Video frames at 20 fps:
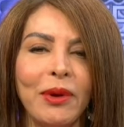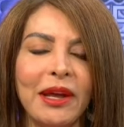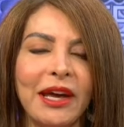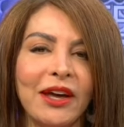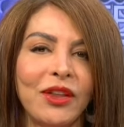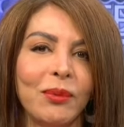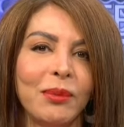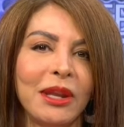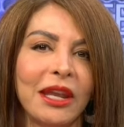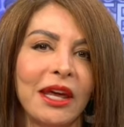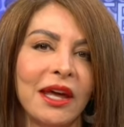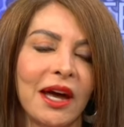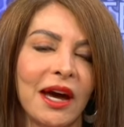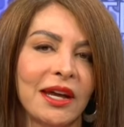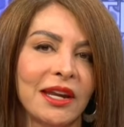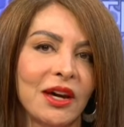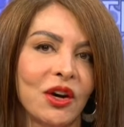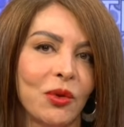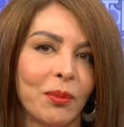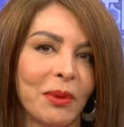República
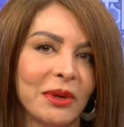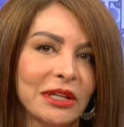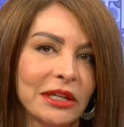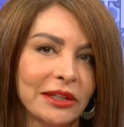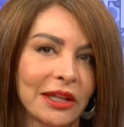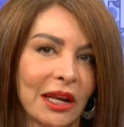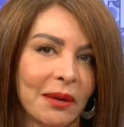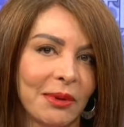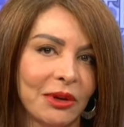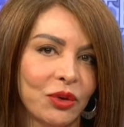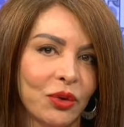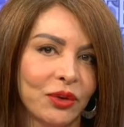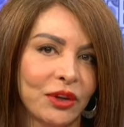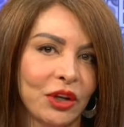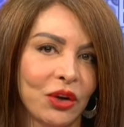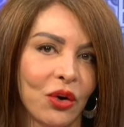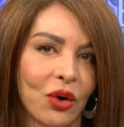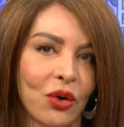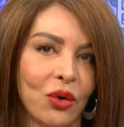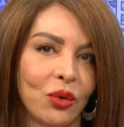Dominicana, comienza
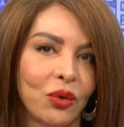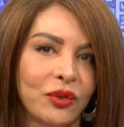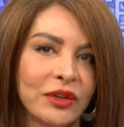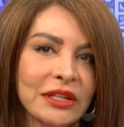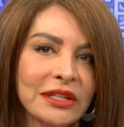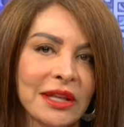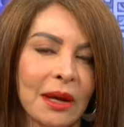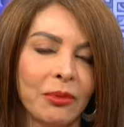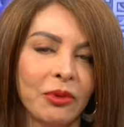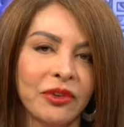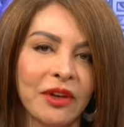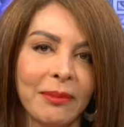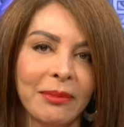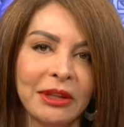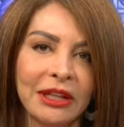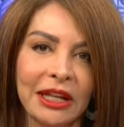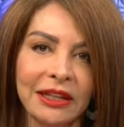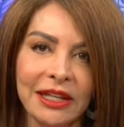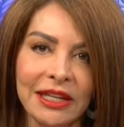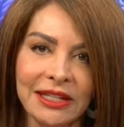Telematutino 11, estamos a
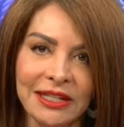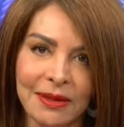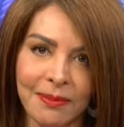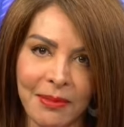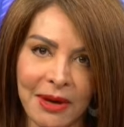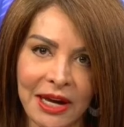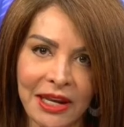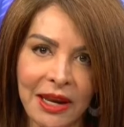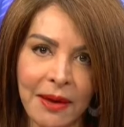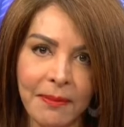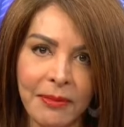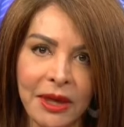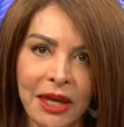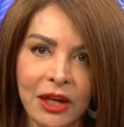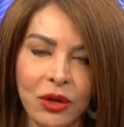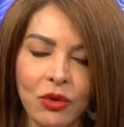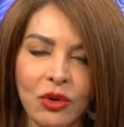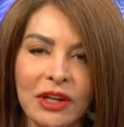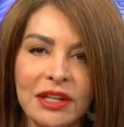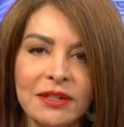mitad de semana,
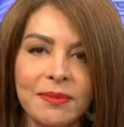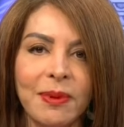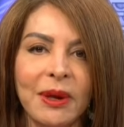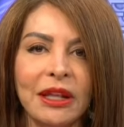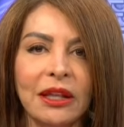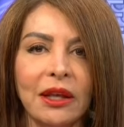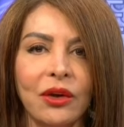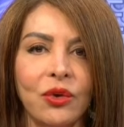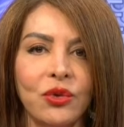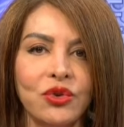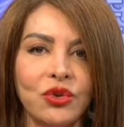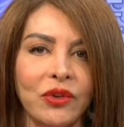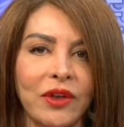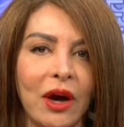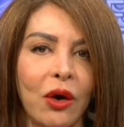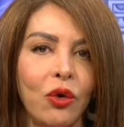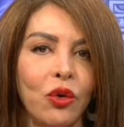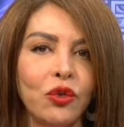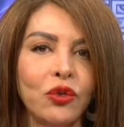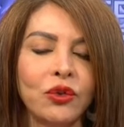miércoles 28
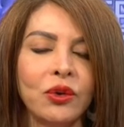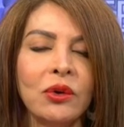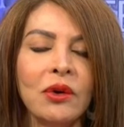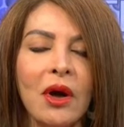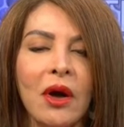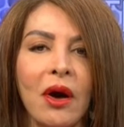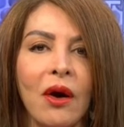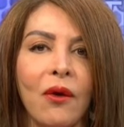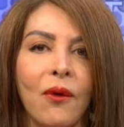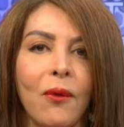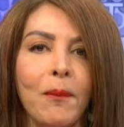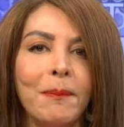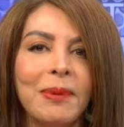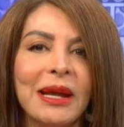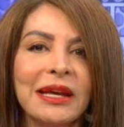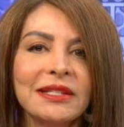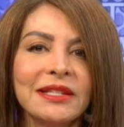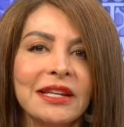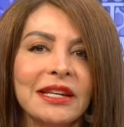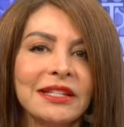de agosto, un
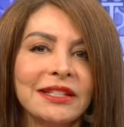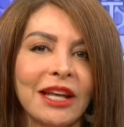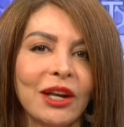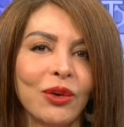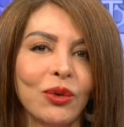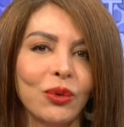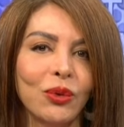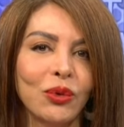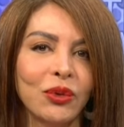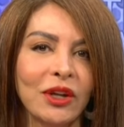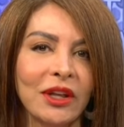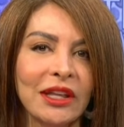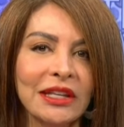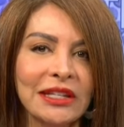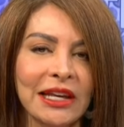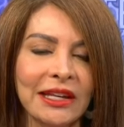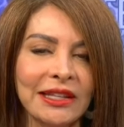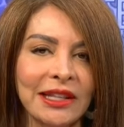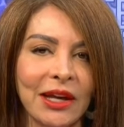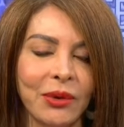placer estar con
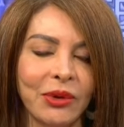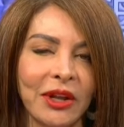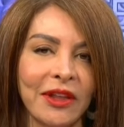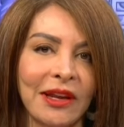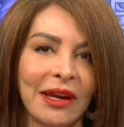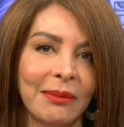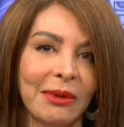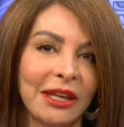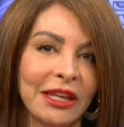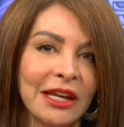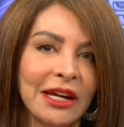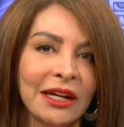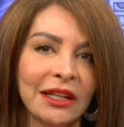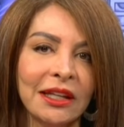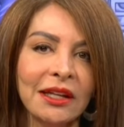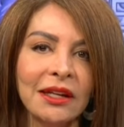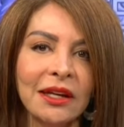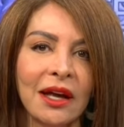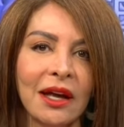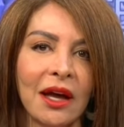ustedes a esta hora de la
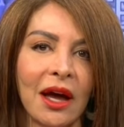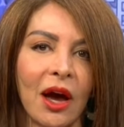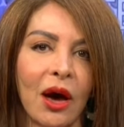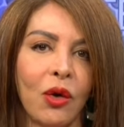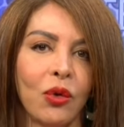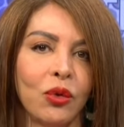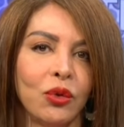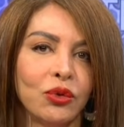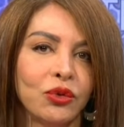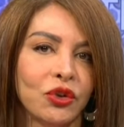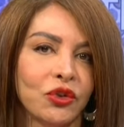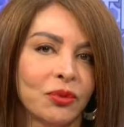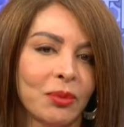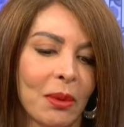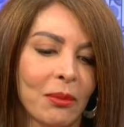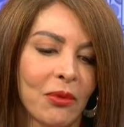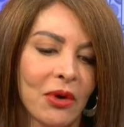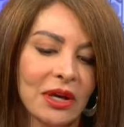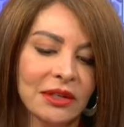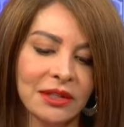mañana juntos
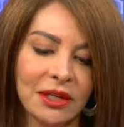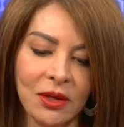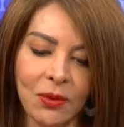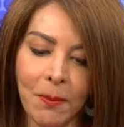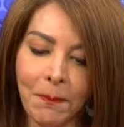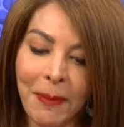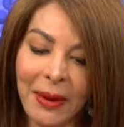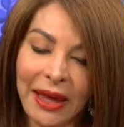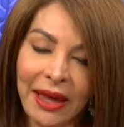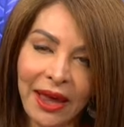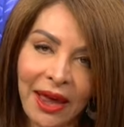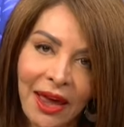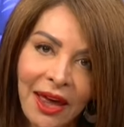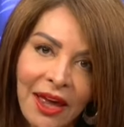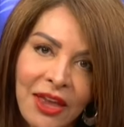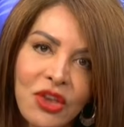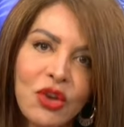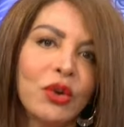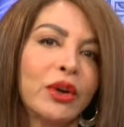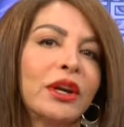vamos a hacer un
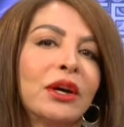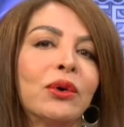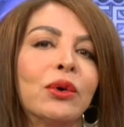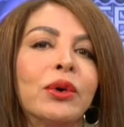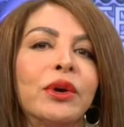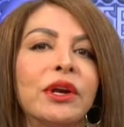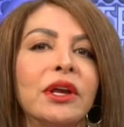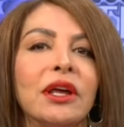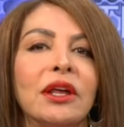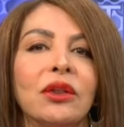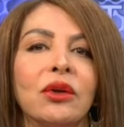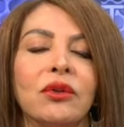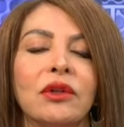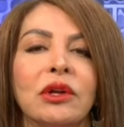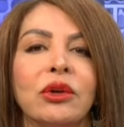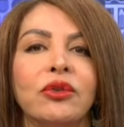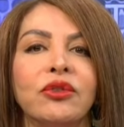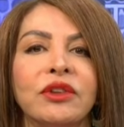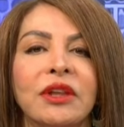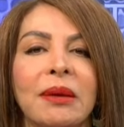pequeño recorrido
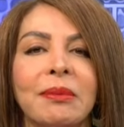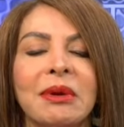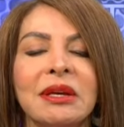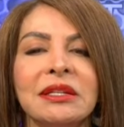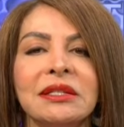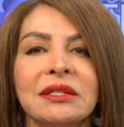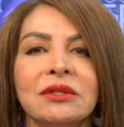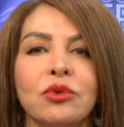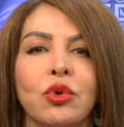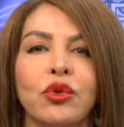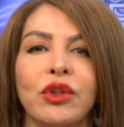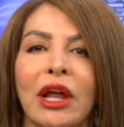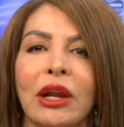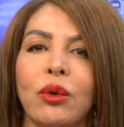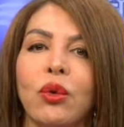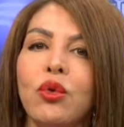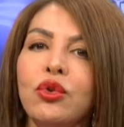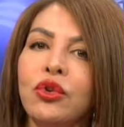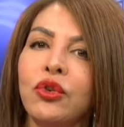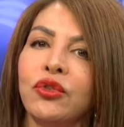de los temas o de
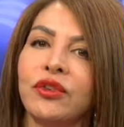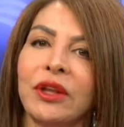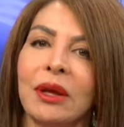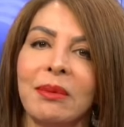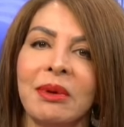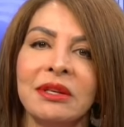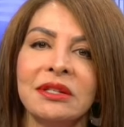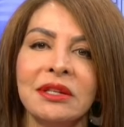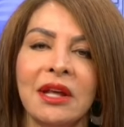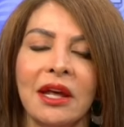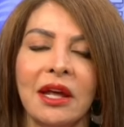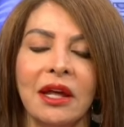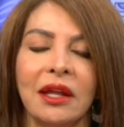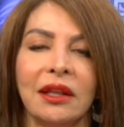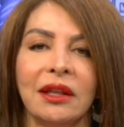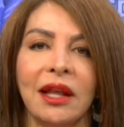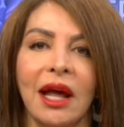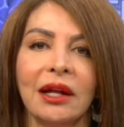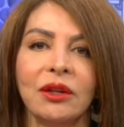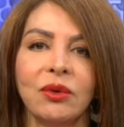algunos temas
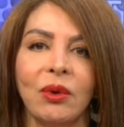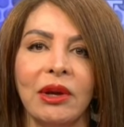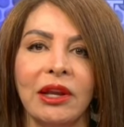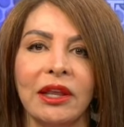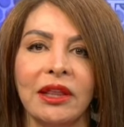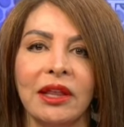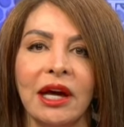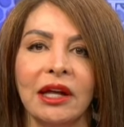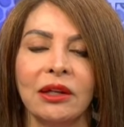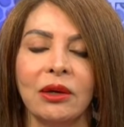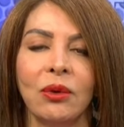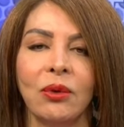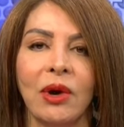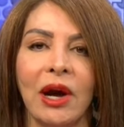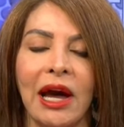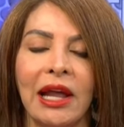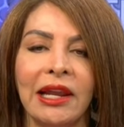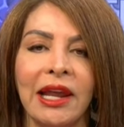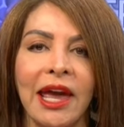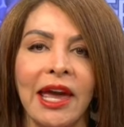de actualidad
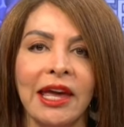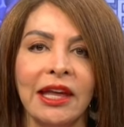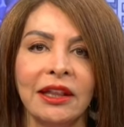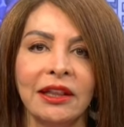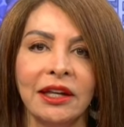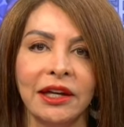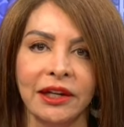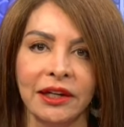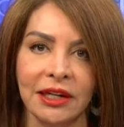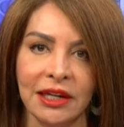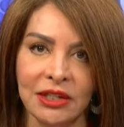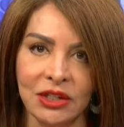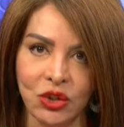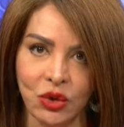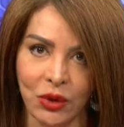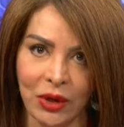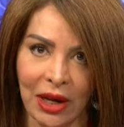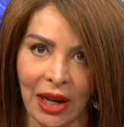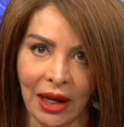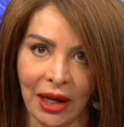local e
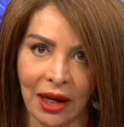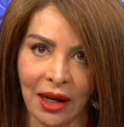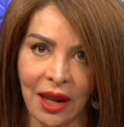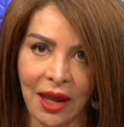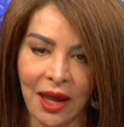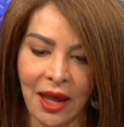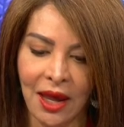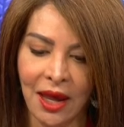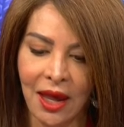internacional.